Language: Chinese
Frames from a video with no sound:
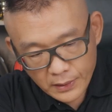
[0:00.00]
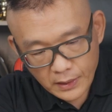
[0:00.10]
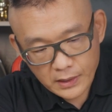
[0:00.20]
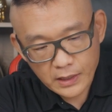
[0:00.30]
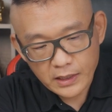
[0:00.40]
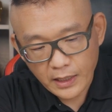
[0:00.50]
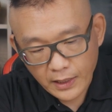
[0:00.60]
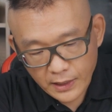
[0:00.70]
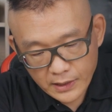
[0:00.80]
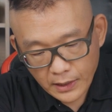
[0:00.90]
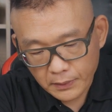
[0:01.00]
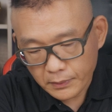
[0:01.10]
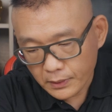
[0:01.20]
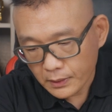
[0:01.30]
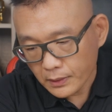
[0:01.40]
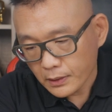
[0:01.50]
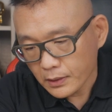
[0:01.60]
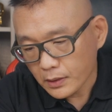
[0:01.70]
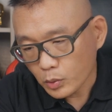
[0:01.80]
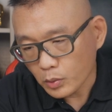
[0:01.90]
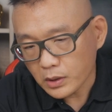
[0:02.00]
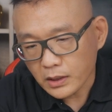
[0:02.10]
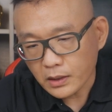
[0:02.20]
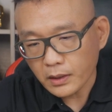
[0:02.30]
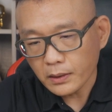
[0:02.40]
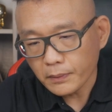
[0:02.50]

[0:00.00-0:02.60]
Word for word: 那接下来看一下中间这里，